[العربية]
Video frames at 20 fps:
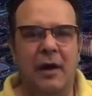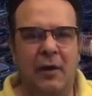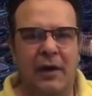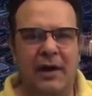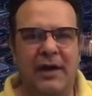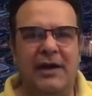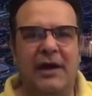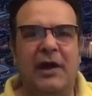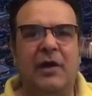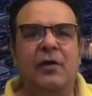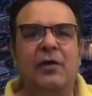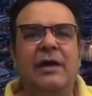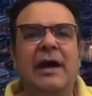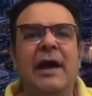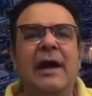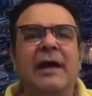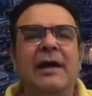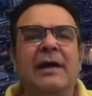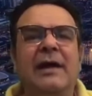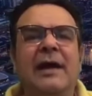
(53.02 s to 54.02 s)
ويكرهون
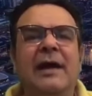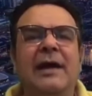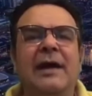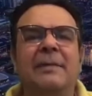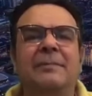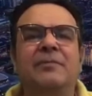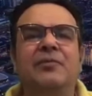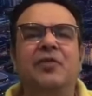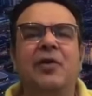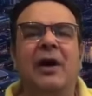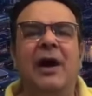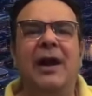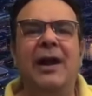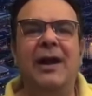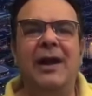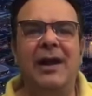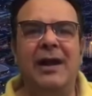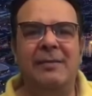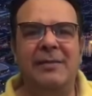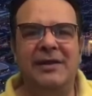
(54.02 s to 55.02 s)
هلال بن
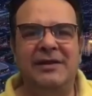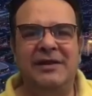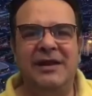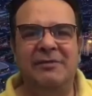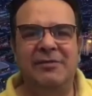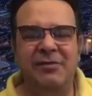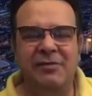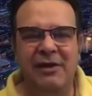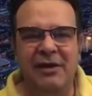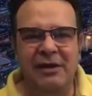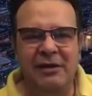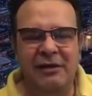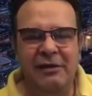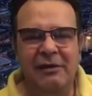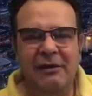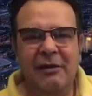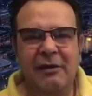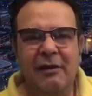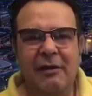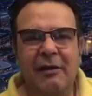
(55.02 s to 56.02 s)
علقمة
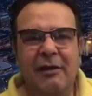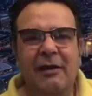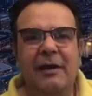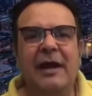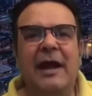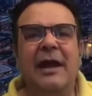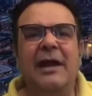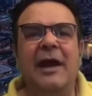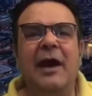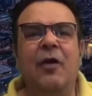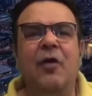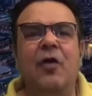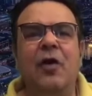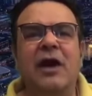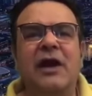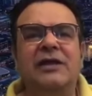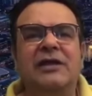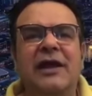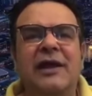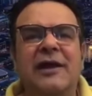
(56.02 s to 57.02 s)
التميمي لأنه
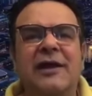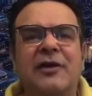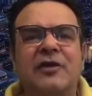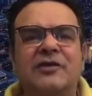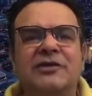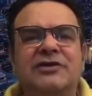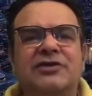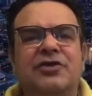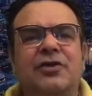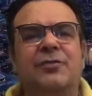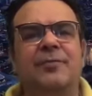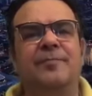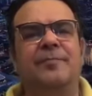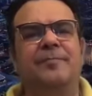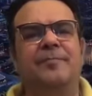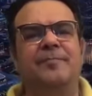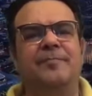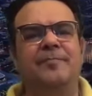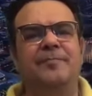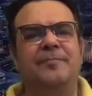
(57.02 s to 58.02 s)
قتل رستم
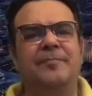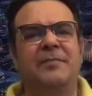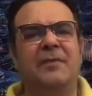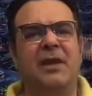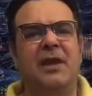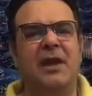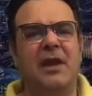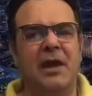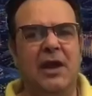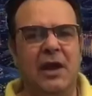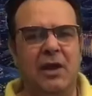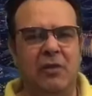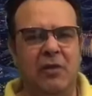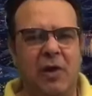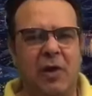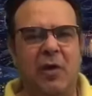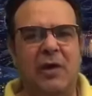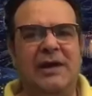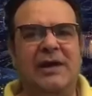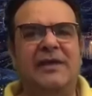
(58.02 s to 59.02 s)

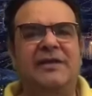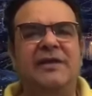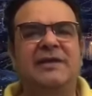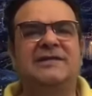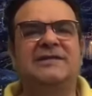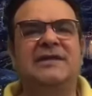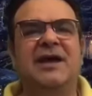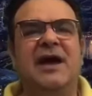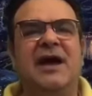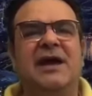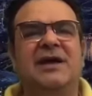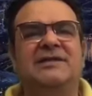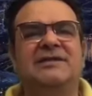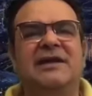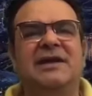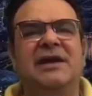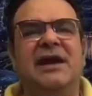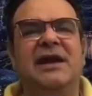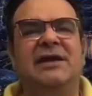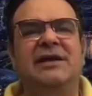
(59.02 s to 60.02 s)
وهو الذي صاح
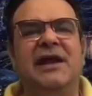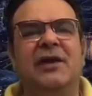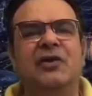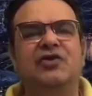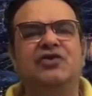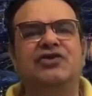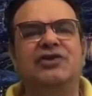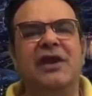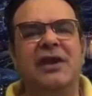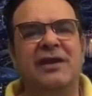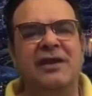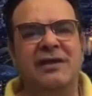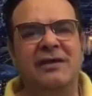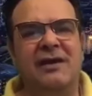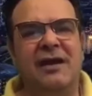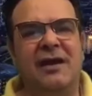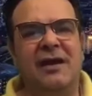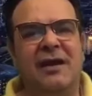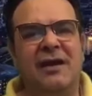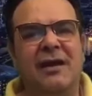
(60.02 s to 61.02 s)
صيحته
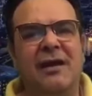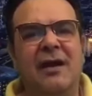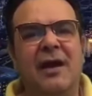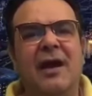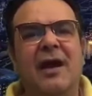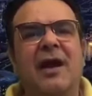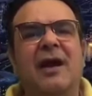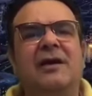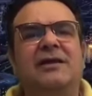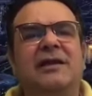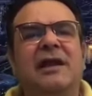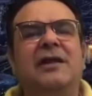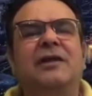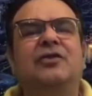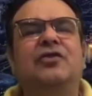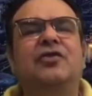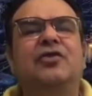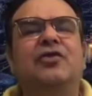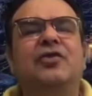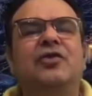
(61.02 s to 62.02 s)
الشهيرة
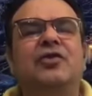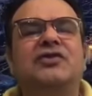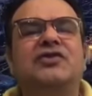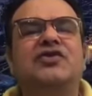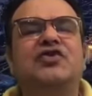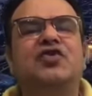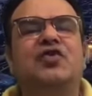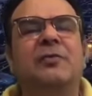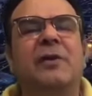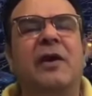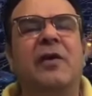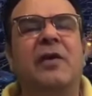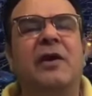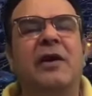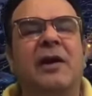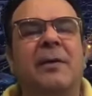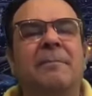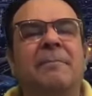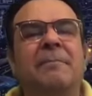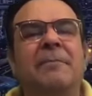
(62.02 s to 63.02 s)
قتلت رستم
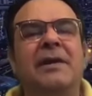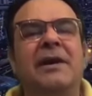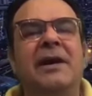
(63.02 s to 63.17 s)
ورب